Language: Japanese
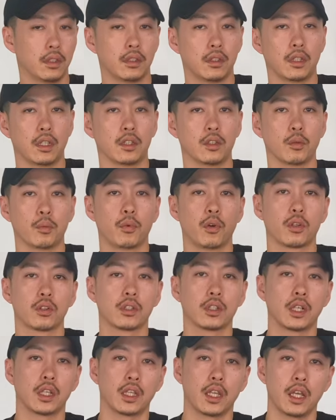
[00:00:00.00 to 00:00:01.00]
あと
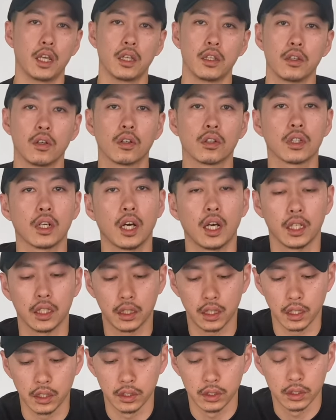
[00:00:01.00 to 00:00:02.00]
僕がねよく履い
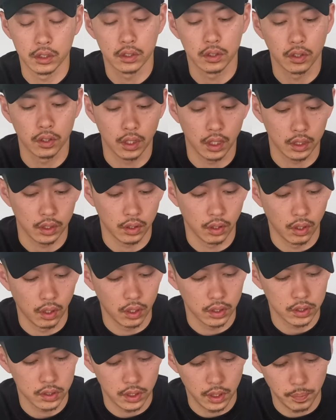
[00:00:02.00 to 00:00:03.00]
てるのだ
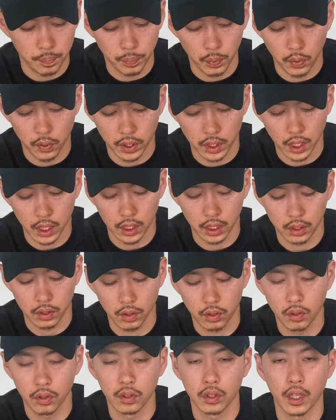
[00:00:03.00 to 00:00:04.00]
と、スリッポン以外だと
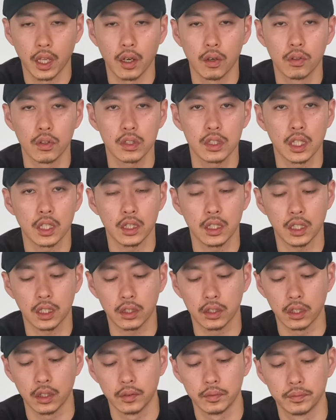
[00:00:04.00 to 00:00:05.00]
このね
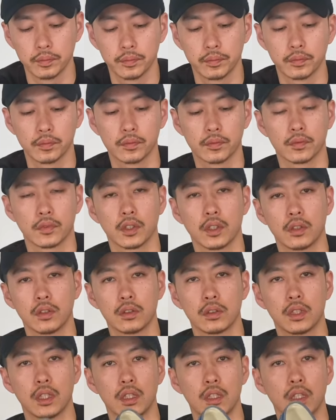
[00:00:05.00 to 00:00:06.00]
オーセンティック
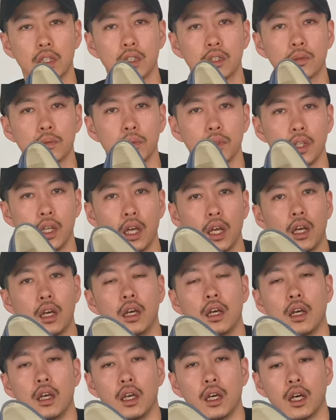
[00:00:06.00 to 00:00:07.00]
オーセンティックも
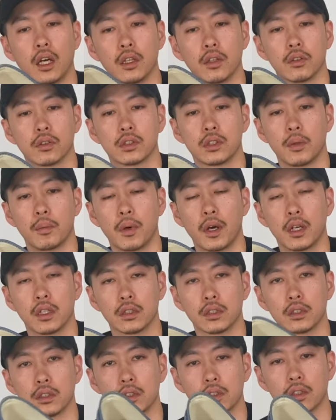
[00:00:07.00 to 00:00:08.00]
ね、えー、愛用してま
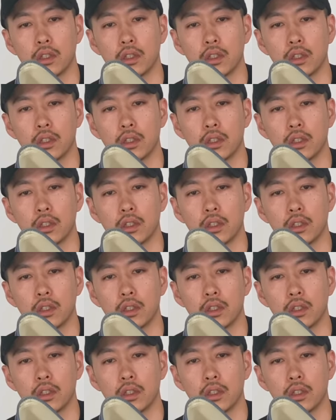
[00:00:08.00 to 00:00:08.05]
す。